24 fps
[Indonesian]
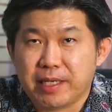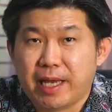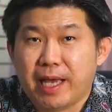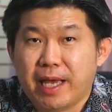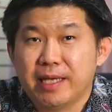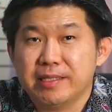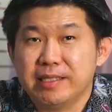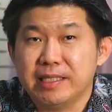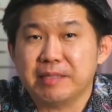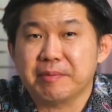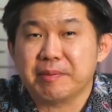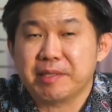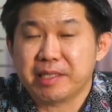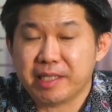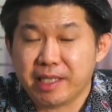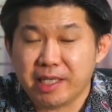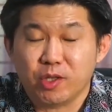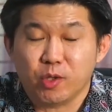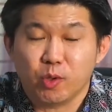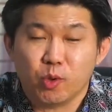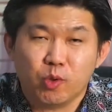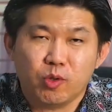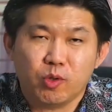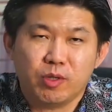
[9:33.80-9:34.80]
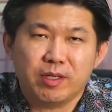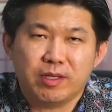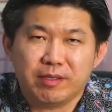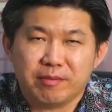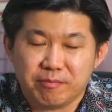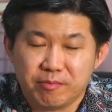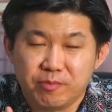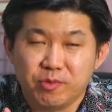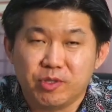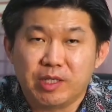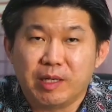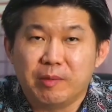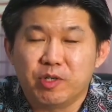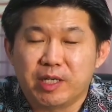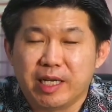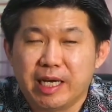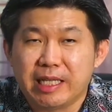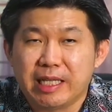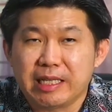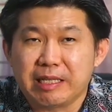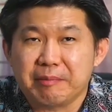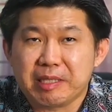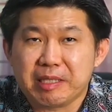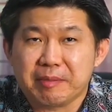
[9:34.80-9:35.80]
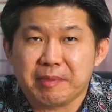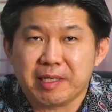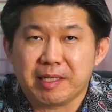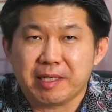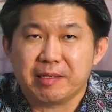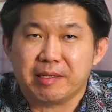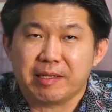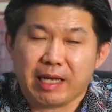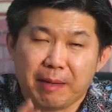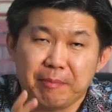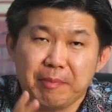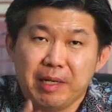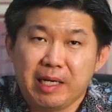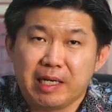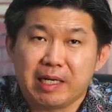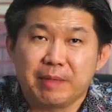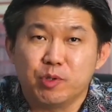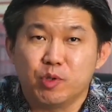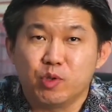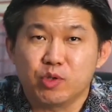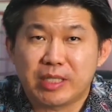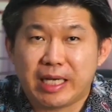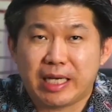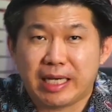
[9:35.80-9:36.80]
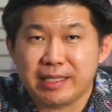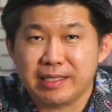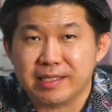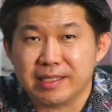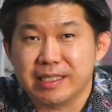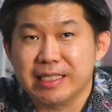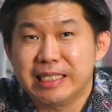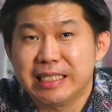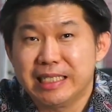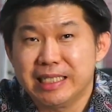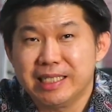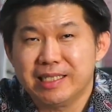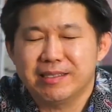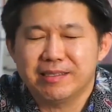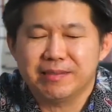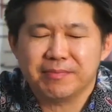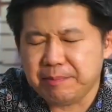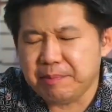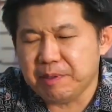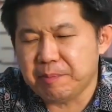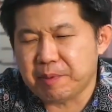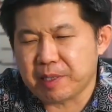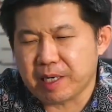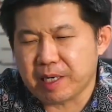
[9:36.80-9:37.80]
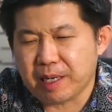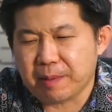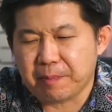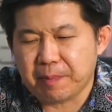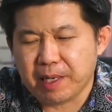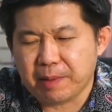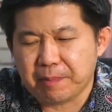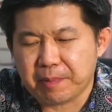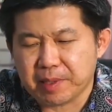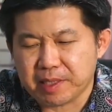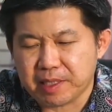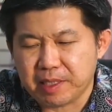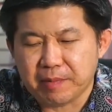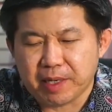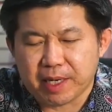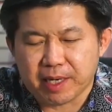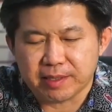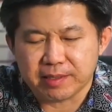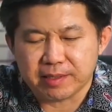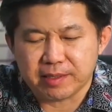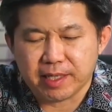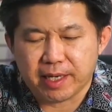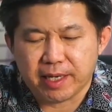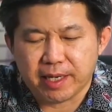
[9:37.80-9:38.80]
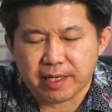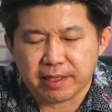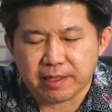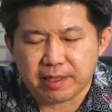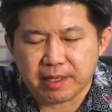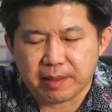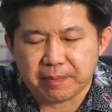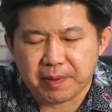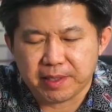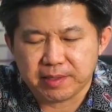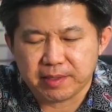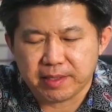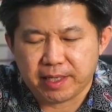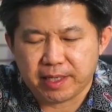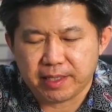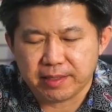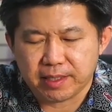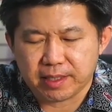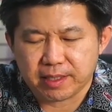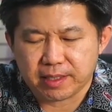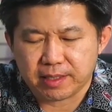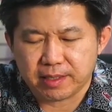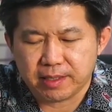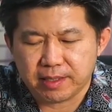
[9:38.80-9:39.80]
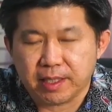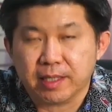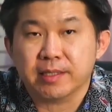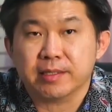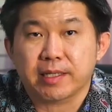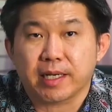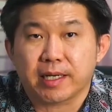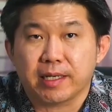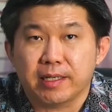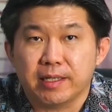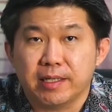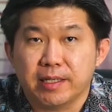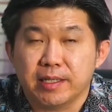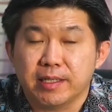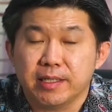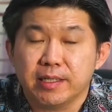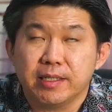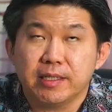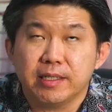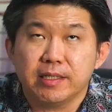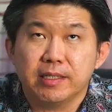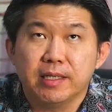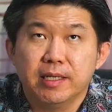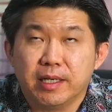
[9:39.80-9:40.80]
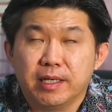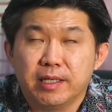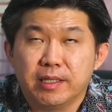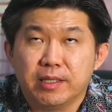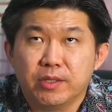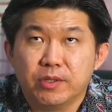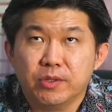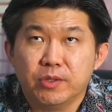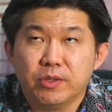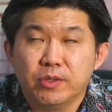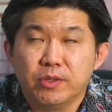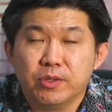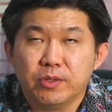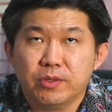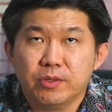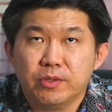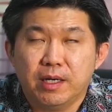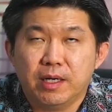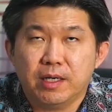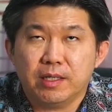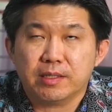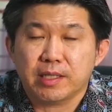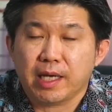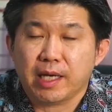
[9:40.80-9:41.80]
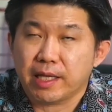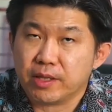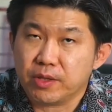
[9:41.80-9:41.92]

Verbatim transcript: saya sih seperti itu. Mudah-mudahan teman-teman ambil keputusan sendiri. Ada beberapa pertimbangan saya kenapa saya senang secondary, yaitu eh,